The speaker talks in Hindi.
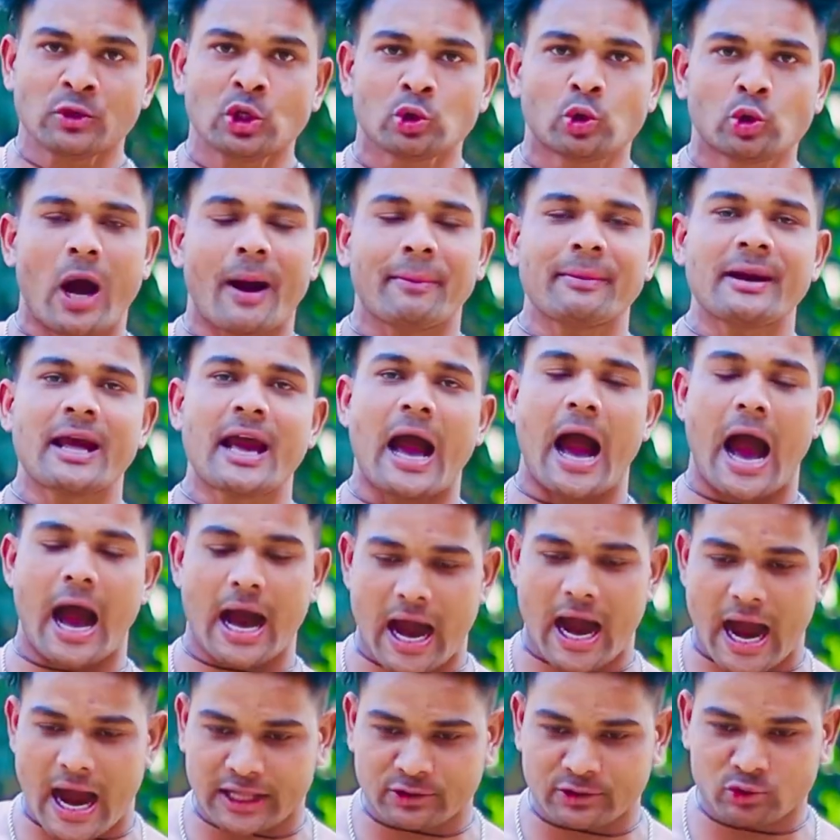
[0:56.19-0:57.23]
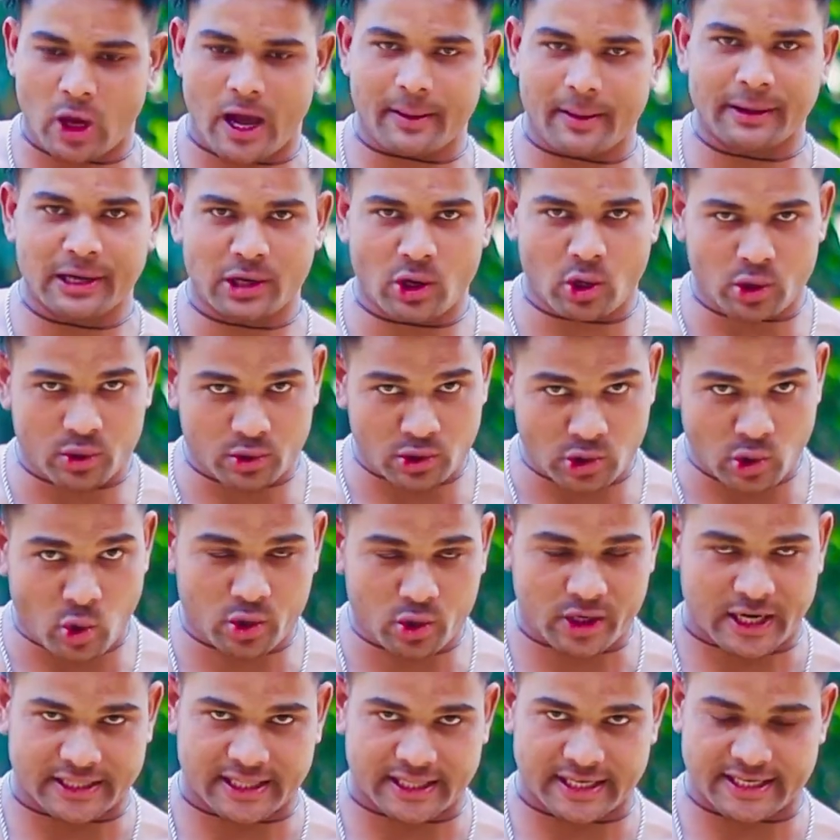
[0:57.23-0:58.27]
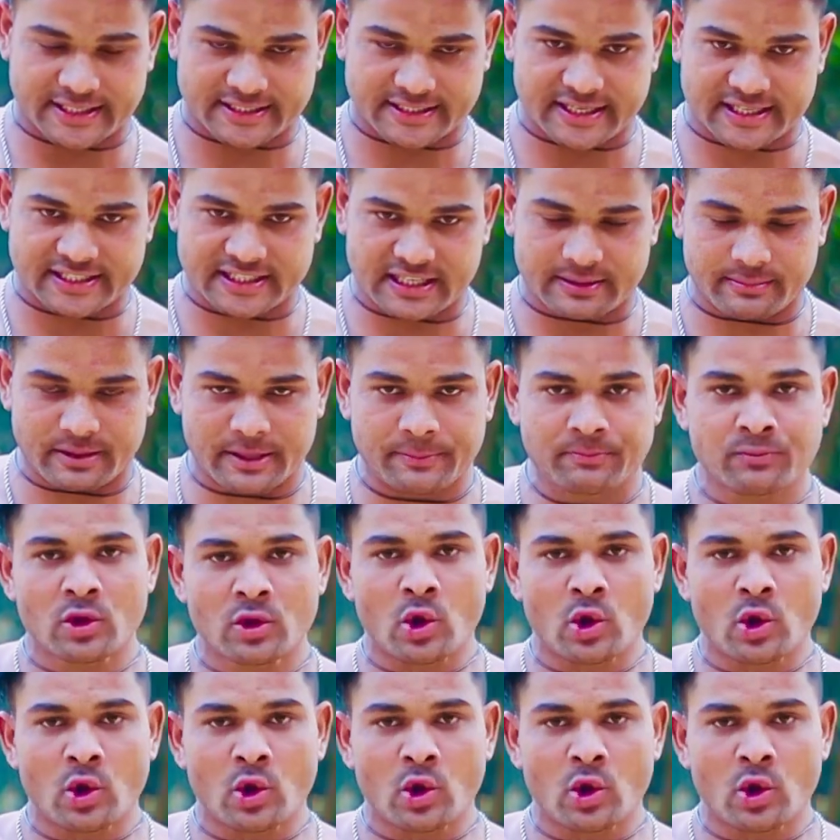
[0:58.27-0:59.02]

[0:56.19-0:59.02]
तो आपने हाथ को यहाँ पर लॉक कर देंगे इस कंडीशन में